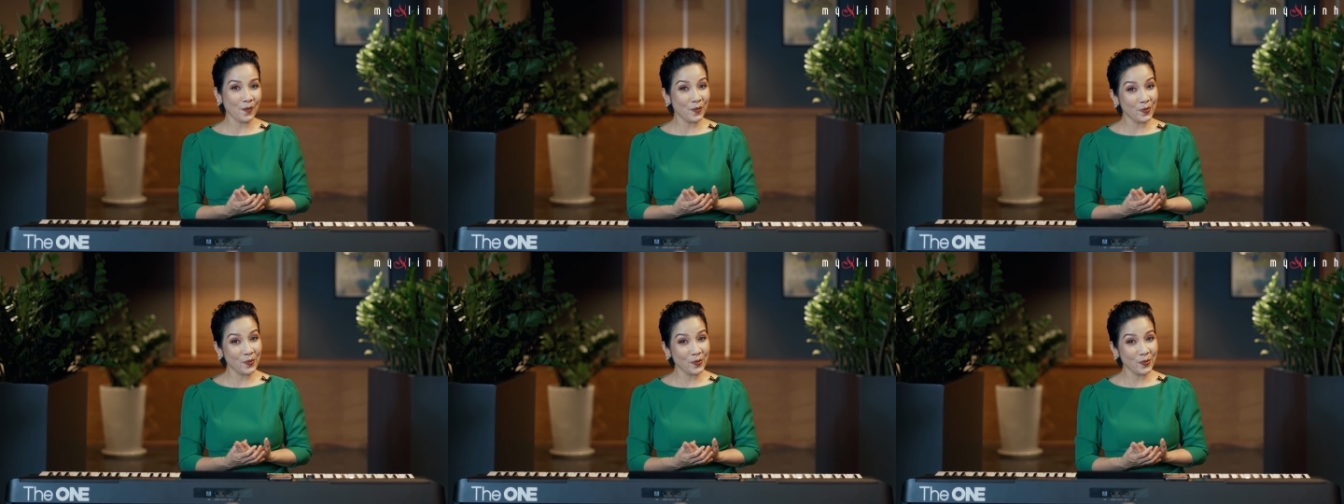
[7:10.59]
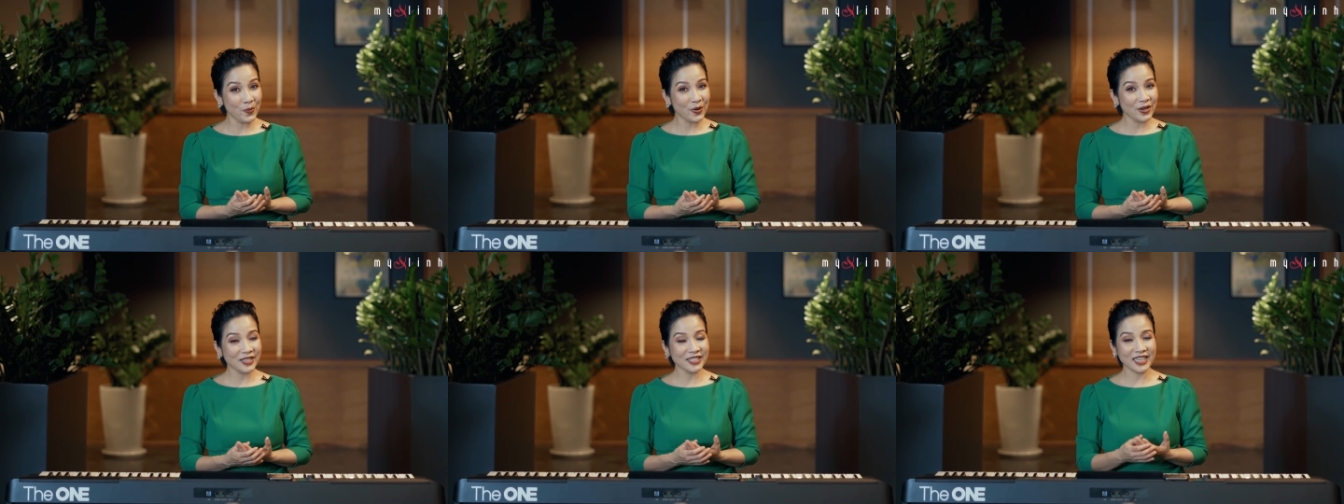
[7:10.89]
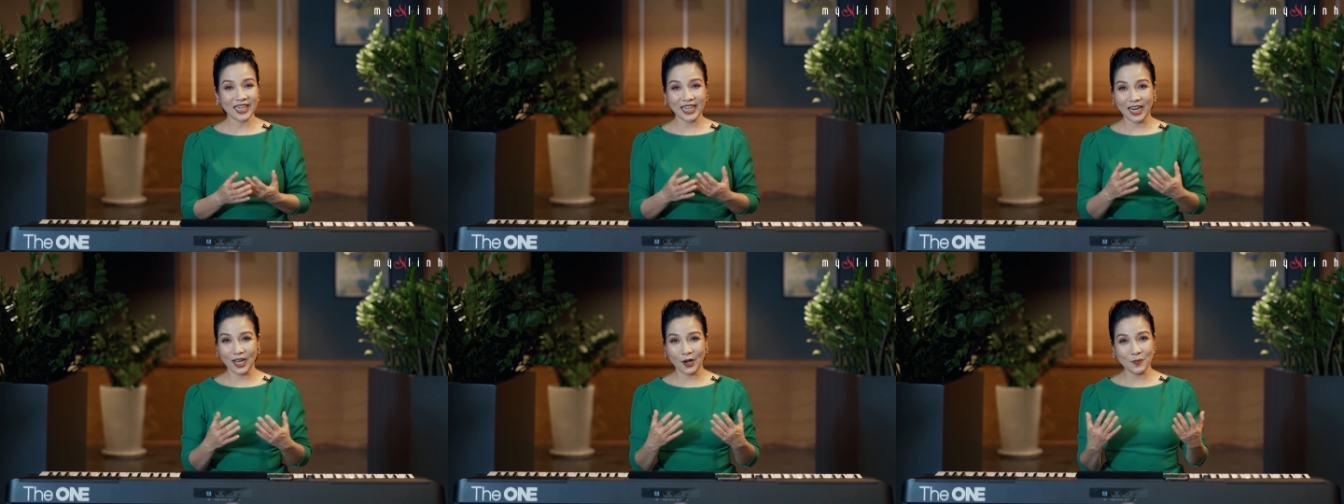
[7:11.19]
u
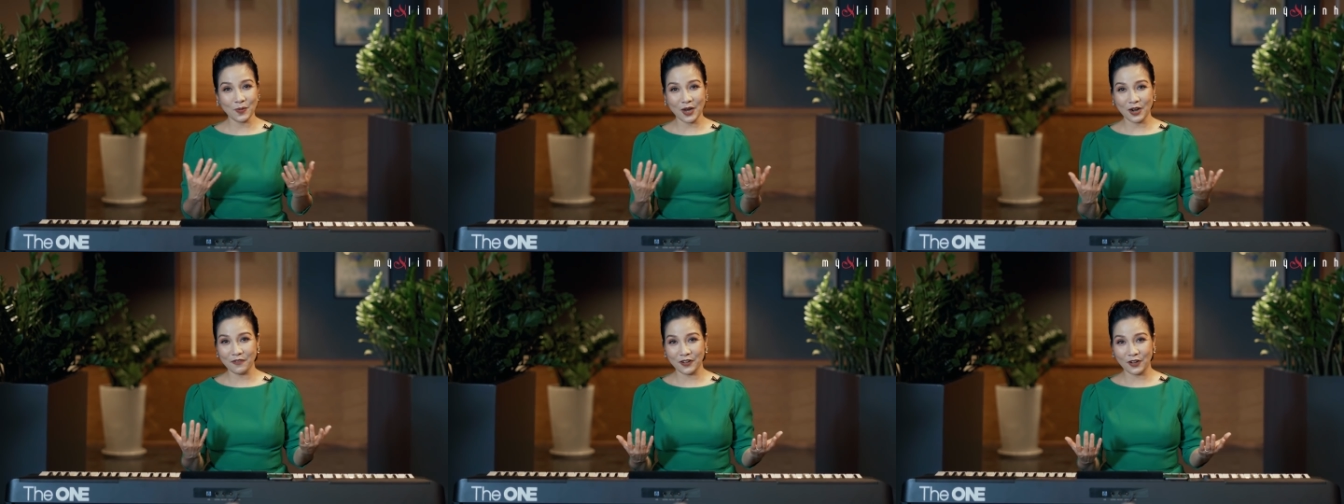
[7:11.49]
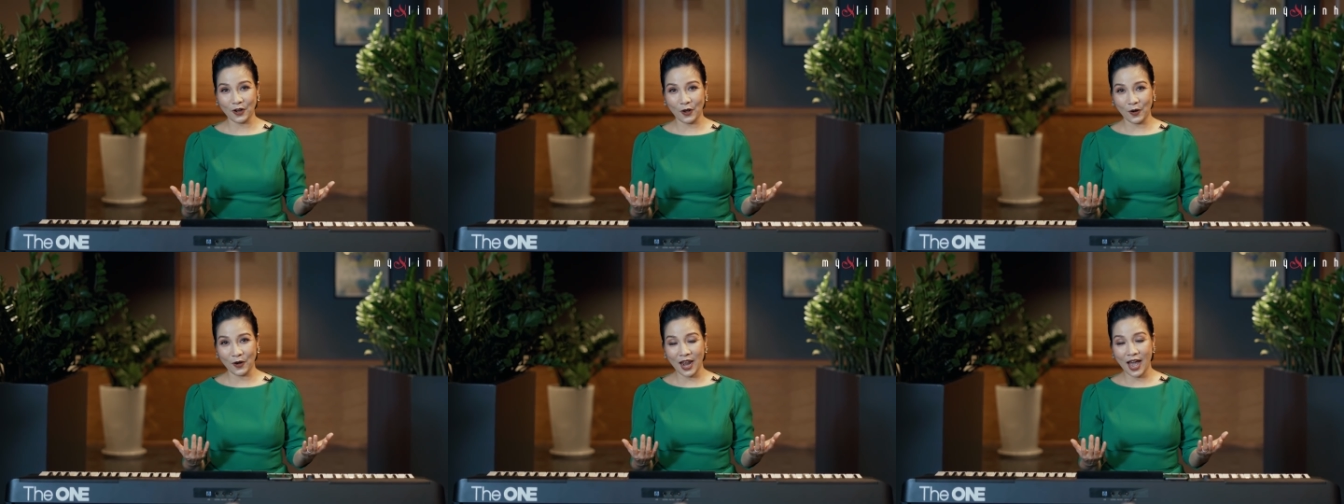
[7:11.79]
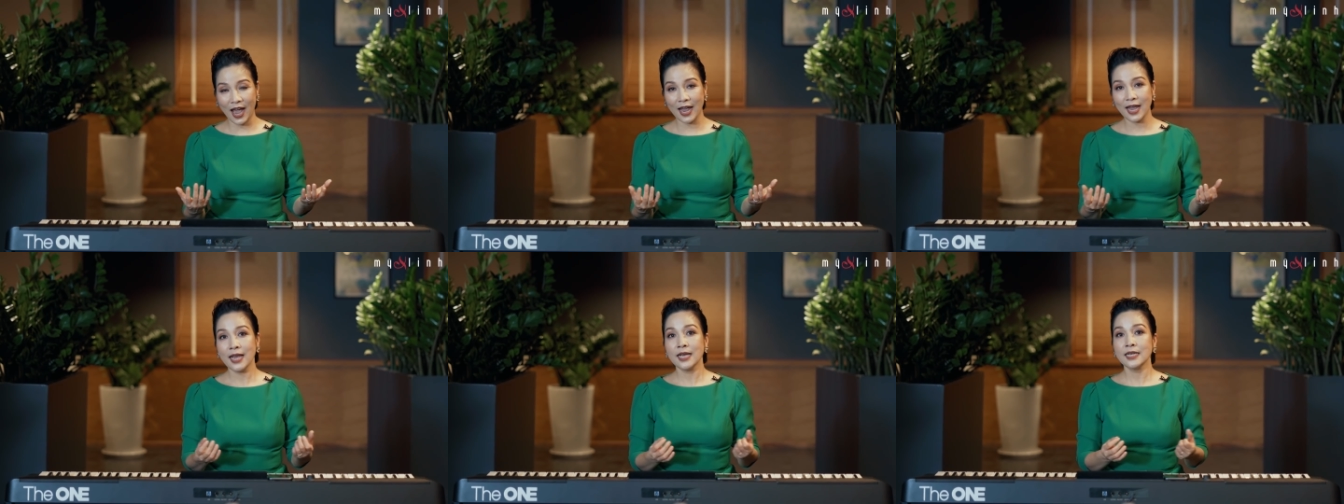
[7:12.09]
chắc là không cần phải nói
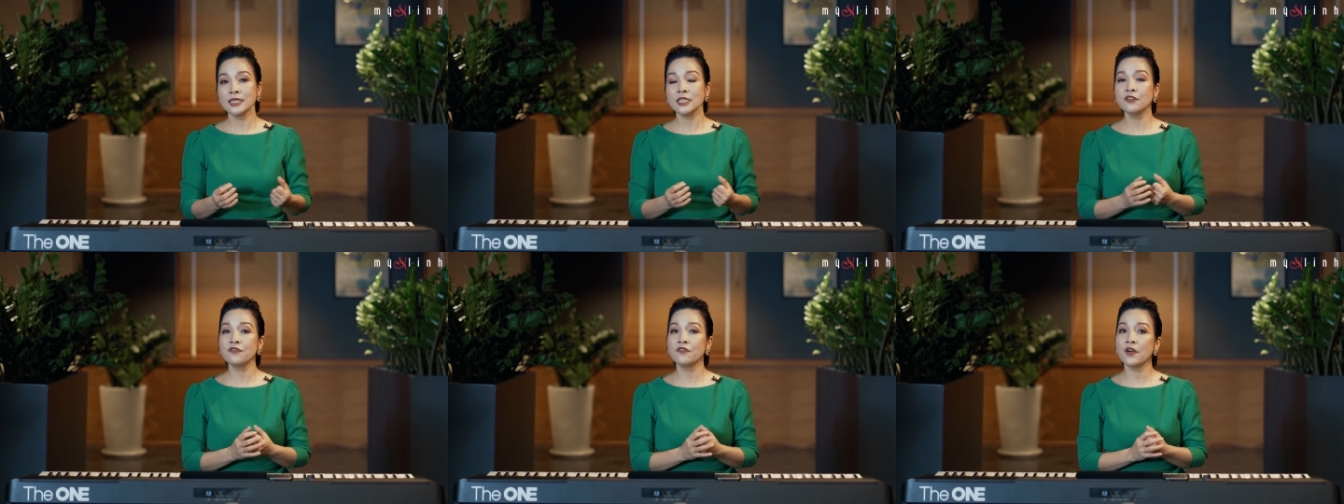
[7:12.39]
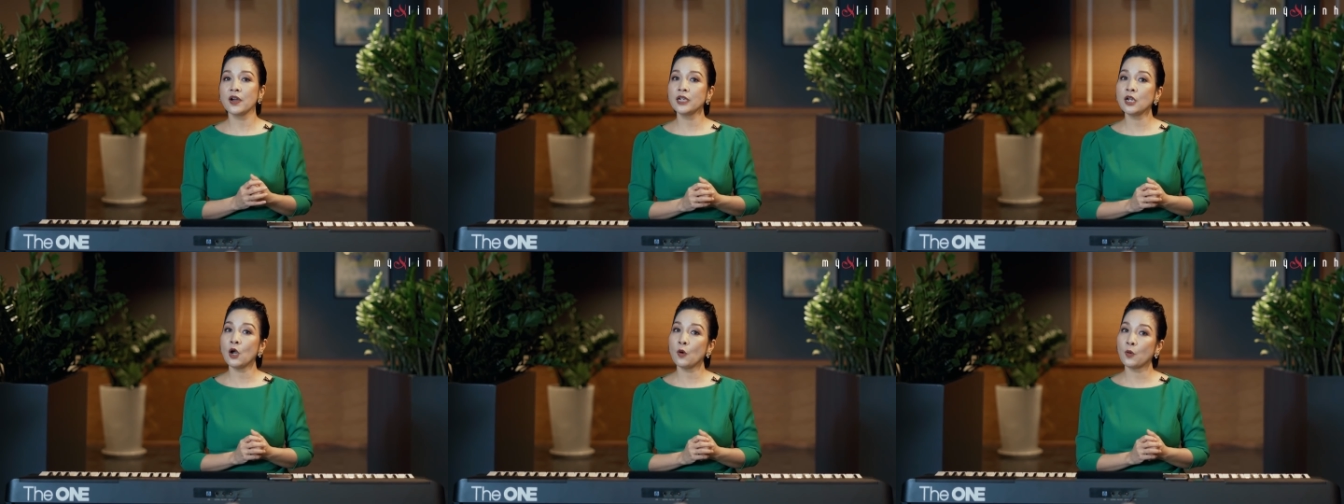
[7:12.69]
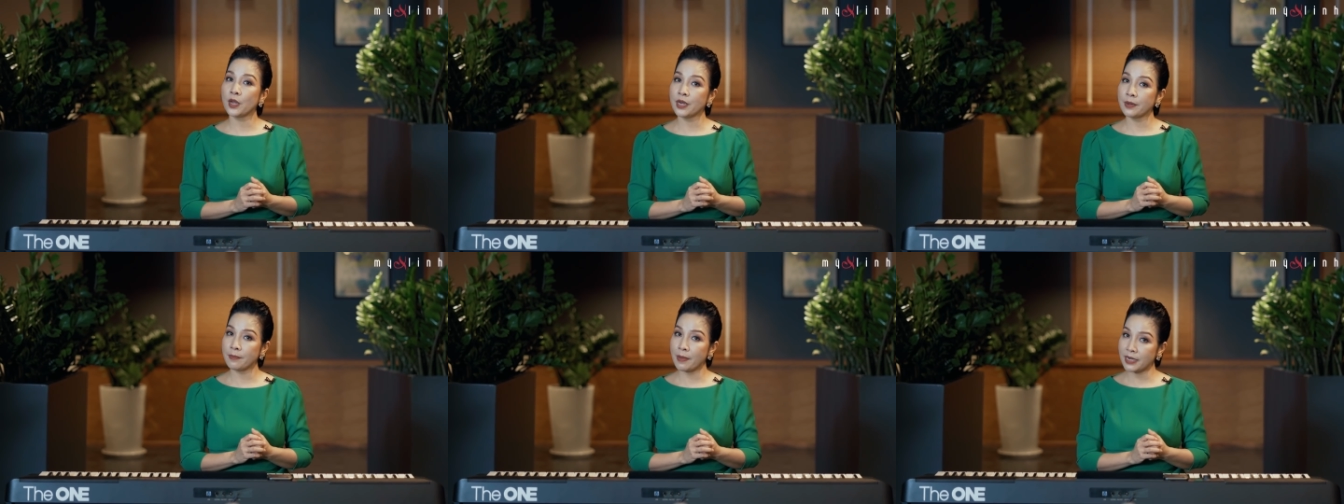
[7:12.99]
lại nhưng với
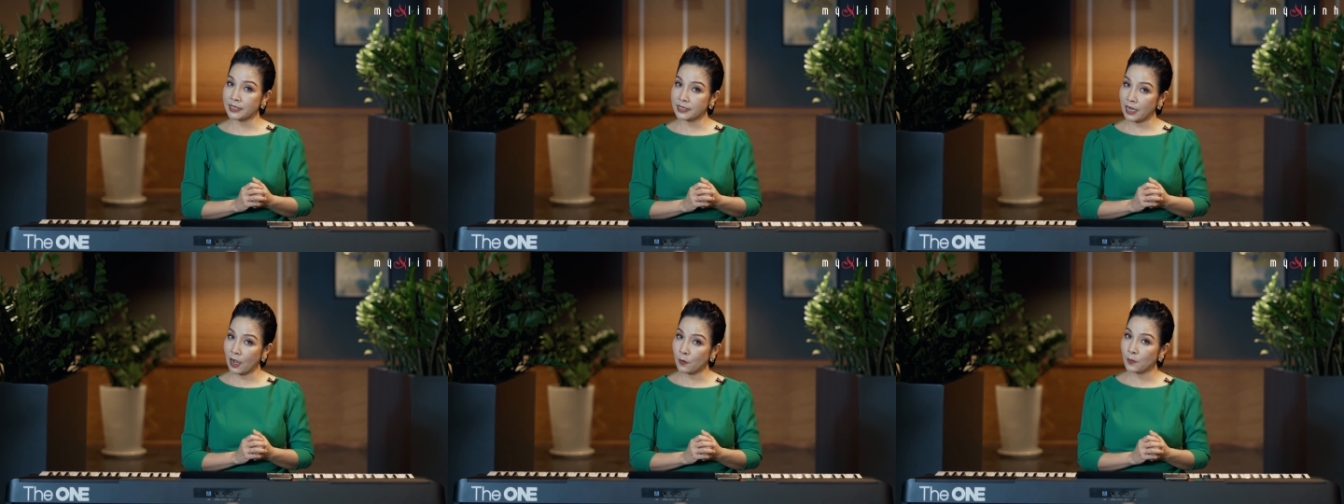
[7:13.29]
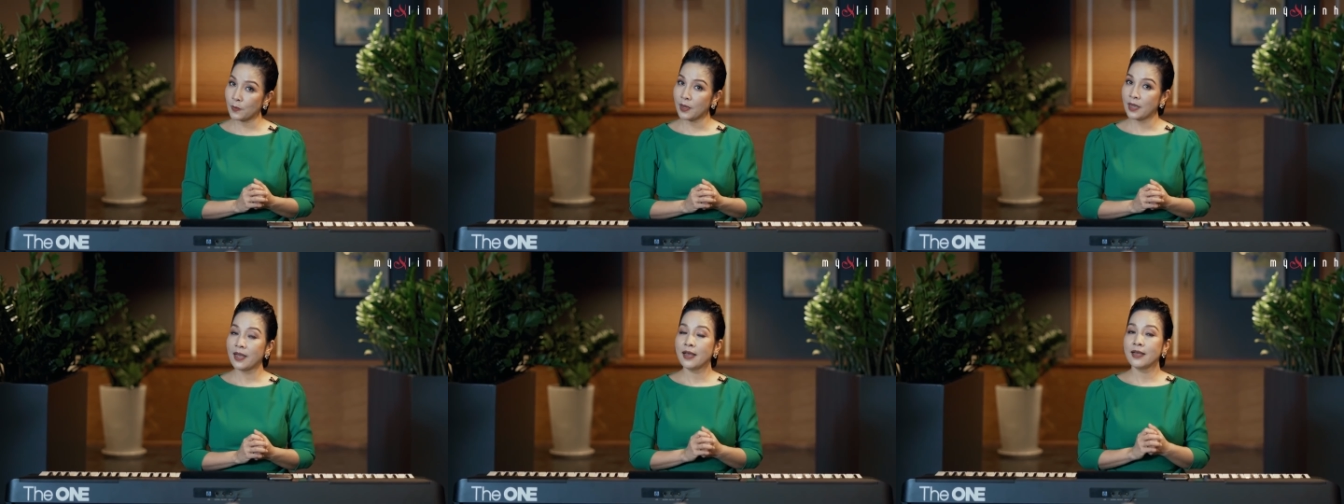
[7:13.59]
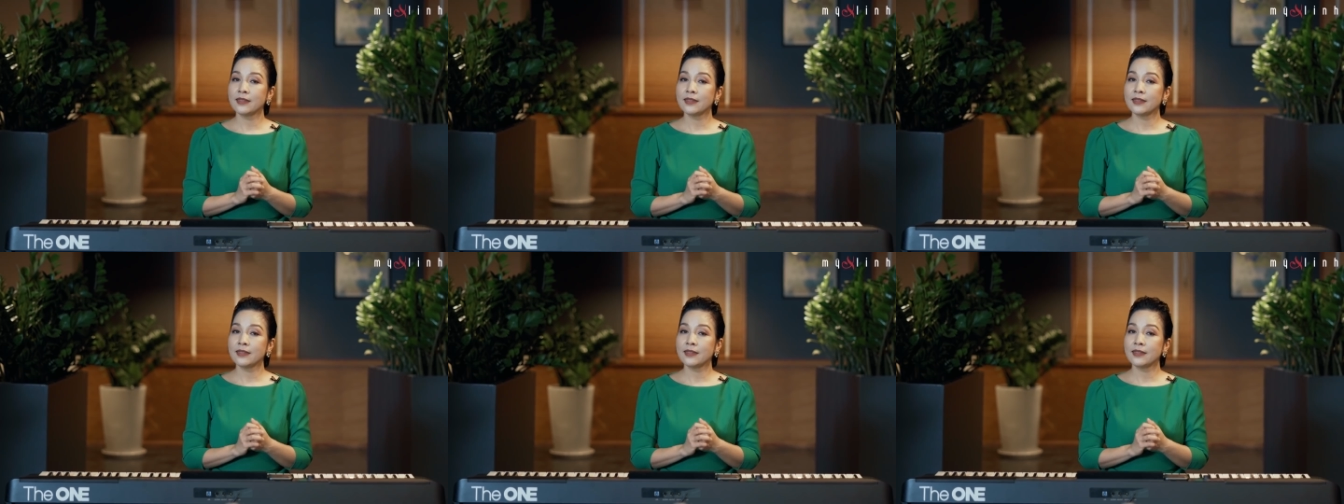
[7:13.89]
khẩu hình bên trong